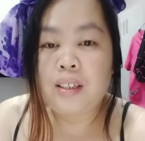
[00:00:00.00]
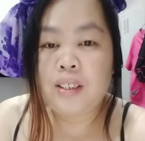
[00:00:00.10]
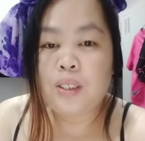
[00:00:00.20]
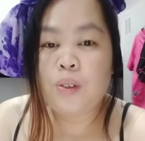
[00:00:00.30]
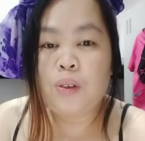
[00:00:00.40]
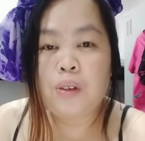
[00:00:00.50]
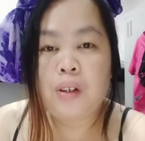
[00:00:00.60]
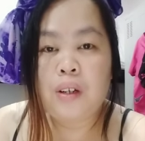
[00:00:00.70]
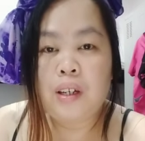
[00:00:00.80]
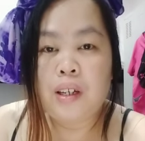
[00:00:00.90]
So,
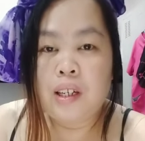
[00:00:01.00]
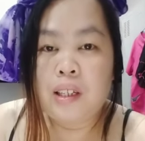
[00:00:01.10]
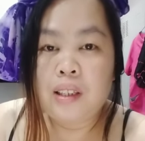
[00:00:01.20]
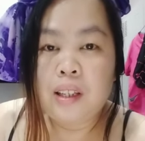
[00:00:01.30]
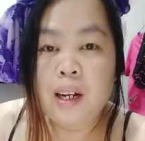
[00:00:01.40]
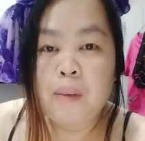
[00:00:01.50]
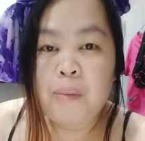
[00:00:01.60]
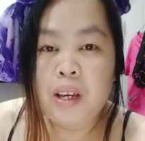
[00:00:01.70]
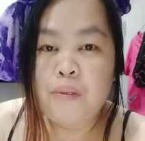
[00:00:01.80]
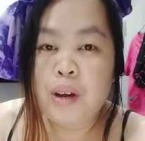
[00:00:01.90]
tell
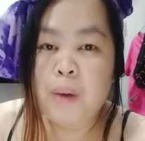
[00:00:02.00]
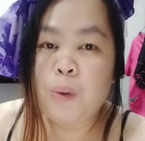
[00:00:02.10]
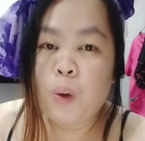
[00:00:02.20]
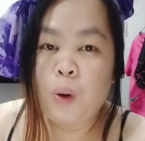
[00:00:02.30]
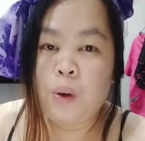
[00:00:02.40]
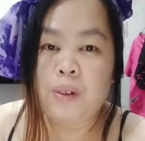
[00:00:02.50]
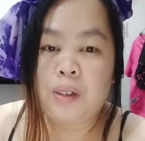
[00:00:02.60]
me if I'm wrong.